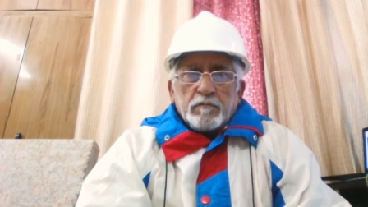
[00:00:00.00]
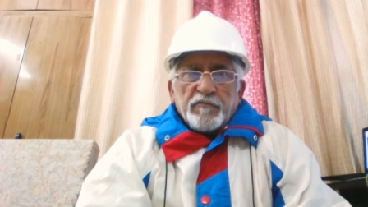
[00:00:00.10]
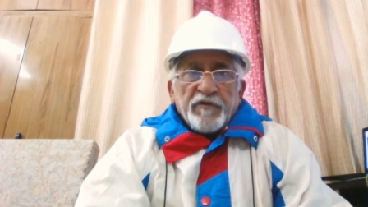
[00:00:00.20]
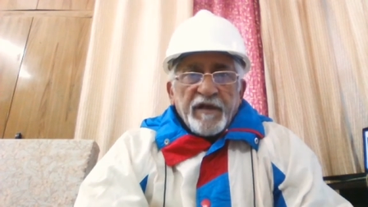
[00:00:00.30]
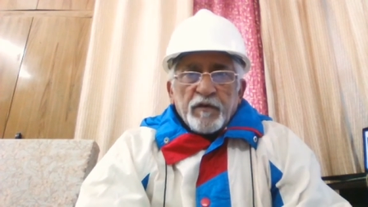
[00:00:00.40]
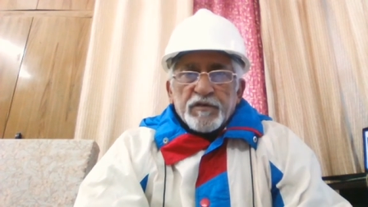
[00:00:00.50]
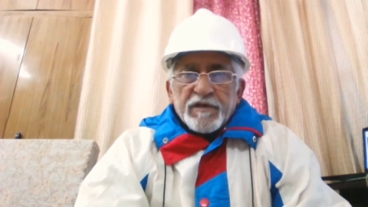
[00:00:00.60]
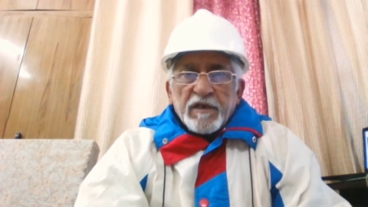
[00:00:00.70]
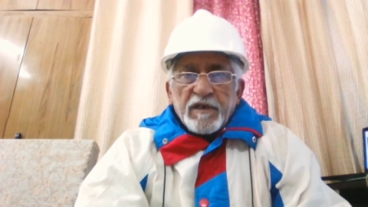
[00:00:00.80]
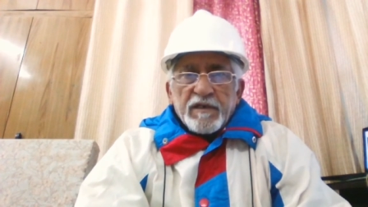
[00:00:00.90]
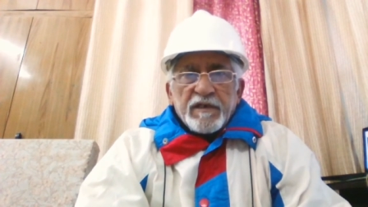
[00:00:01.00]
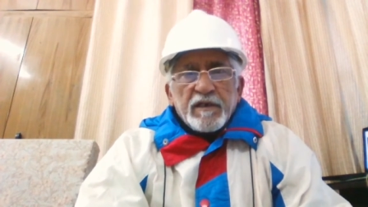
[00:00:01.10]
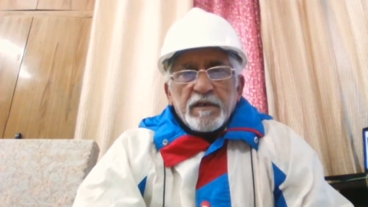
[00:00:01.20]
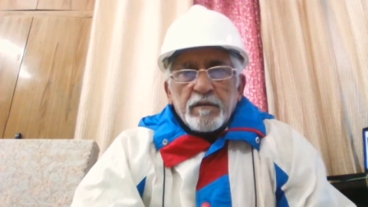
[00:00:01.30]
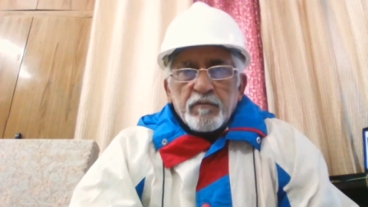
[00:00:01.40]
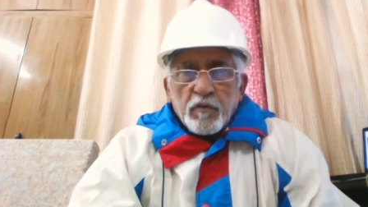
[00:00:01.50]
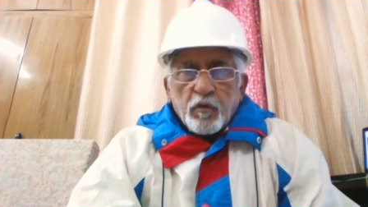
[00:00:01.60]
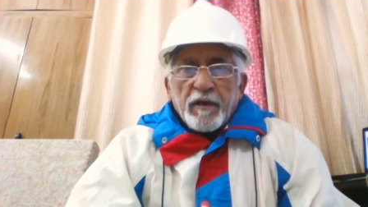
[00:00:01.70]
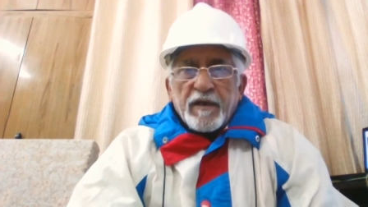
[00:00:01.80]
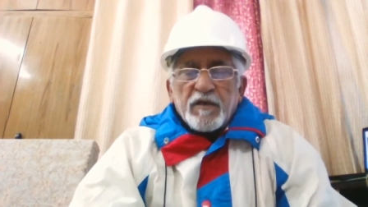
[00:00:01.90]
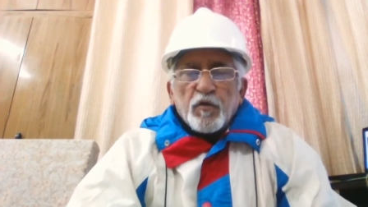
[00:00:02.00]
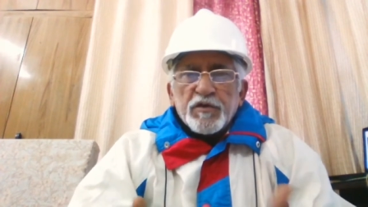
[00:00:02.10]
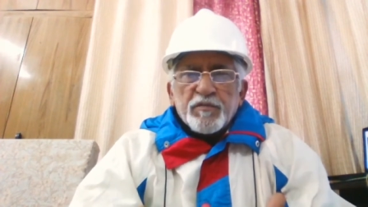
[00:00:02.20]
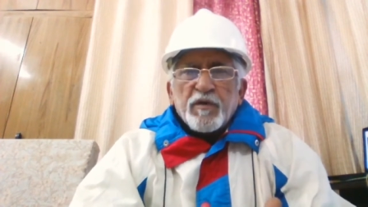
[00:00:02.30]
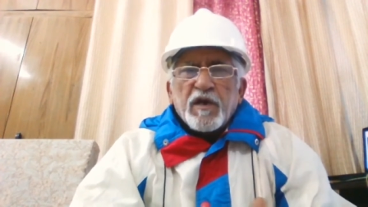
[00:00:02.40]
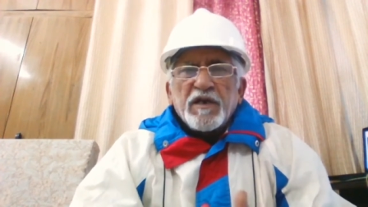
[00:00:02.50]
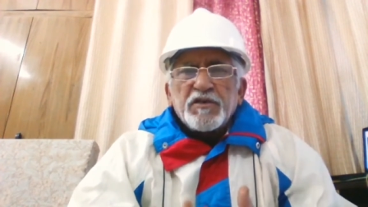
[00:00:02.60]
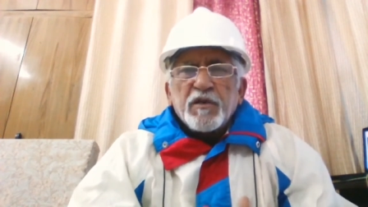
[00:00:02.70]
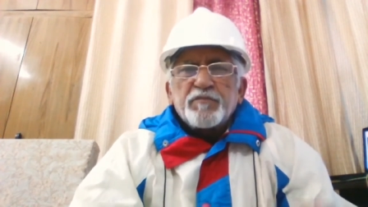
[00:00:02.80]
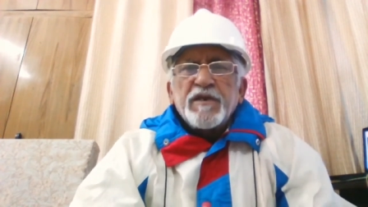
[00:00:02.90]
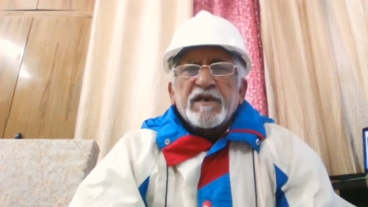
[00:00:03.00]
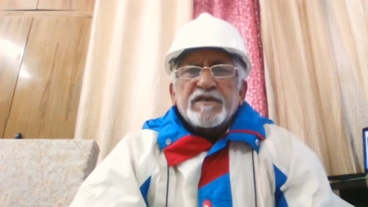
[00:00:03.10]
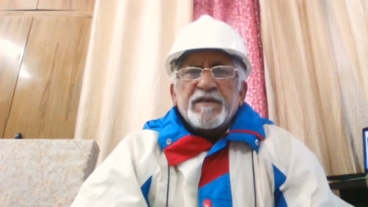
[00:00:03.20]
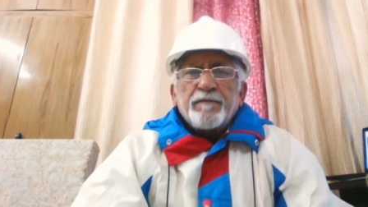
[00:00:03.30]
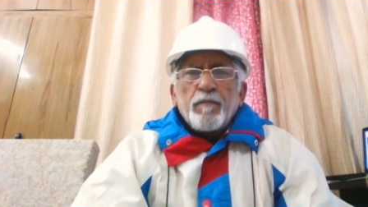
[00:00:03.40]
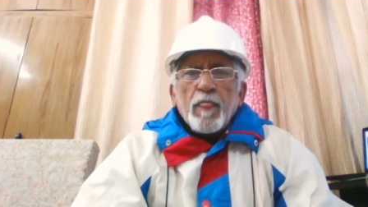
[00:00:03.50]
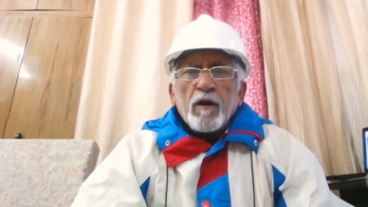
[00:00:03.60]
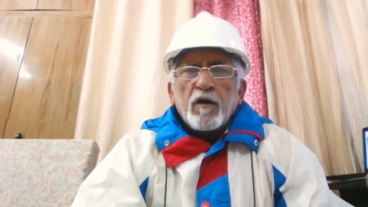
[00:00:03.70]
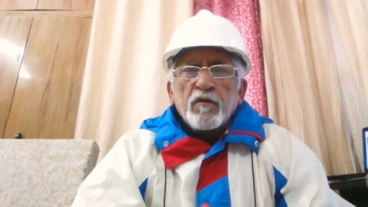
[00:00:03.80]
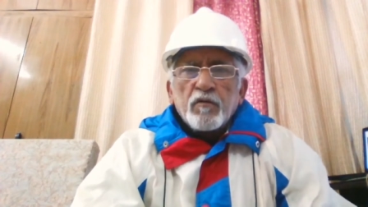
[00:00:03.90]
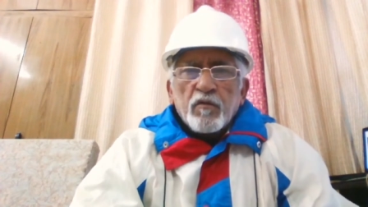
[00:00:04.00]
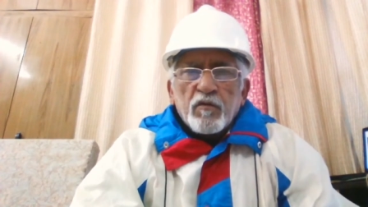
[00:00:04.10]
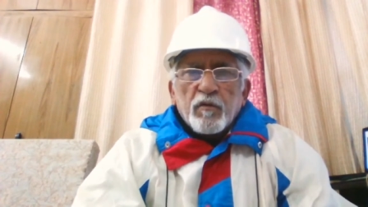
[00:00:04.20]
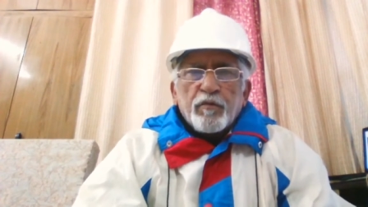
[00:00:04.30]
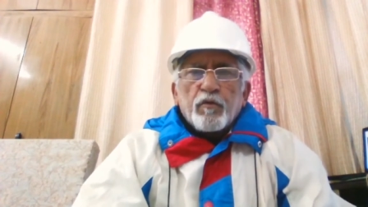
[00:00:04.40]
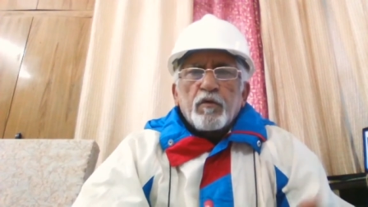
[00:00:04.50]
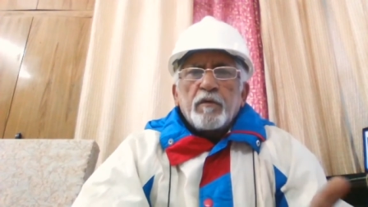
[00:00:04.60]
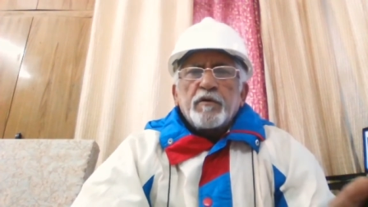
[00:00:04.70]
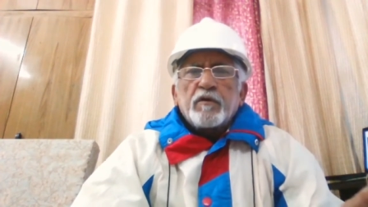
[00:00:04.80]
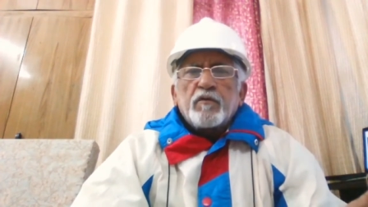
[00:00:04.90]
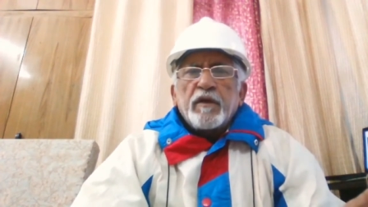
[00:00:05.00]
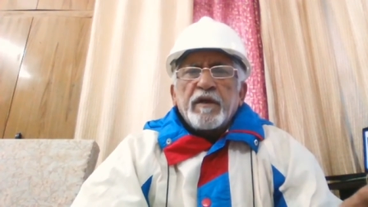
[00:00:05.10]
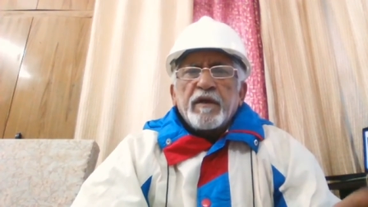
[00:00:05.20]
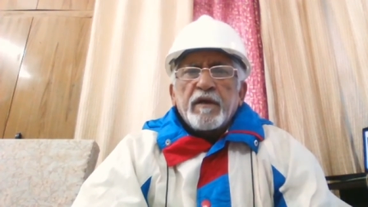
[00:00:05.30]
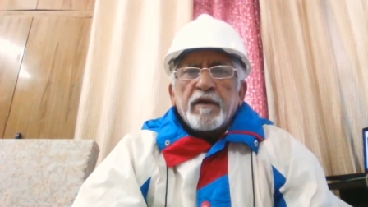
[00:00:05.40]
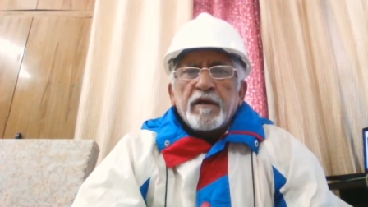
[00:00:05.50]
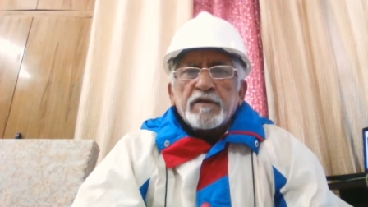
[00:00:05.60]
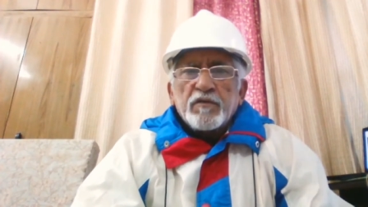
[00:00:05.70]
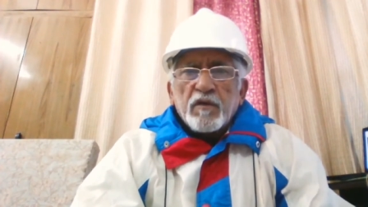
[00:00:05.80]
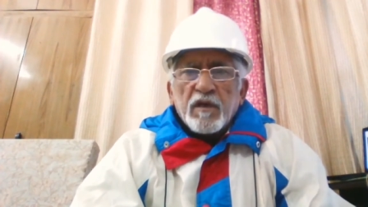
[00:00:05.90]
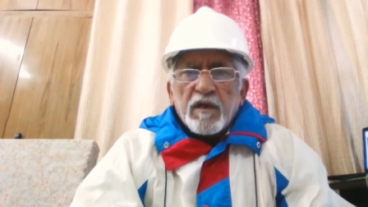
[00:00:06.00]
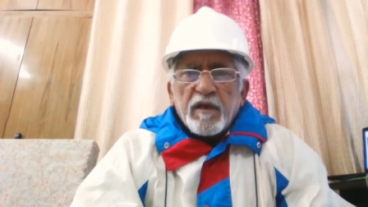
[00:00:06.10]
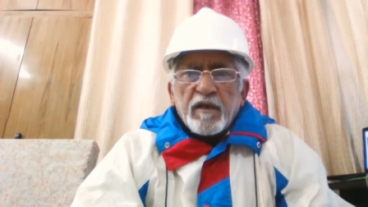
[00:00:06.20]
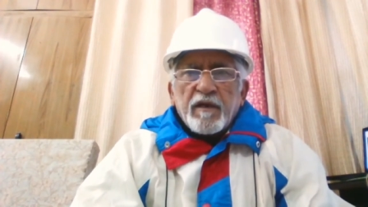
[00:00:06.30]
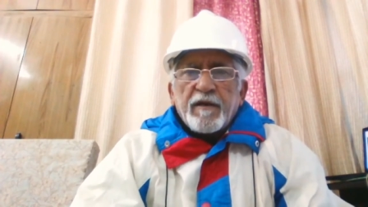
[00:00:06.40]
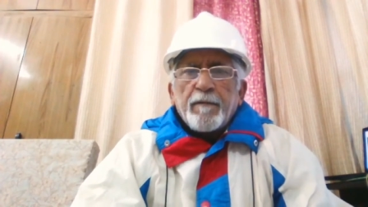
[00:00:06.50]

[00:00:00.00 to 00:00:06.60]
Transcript: वीडियोस के लिए ये खोला है और इसमें कई सब्जेक्ट्स हैं ऑडियो प्रोग्रामिंग कोडिंग है सोलर है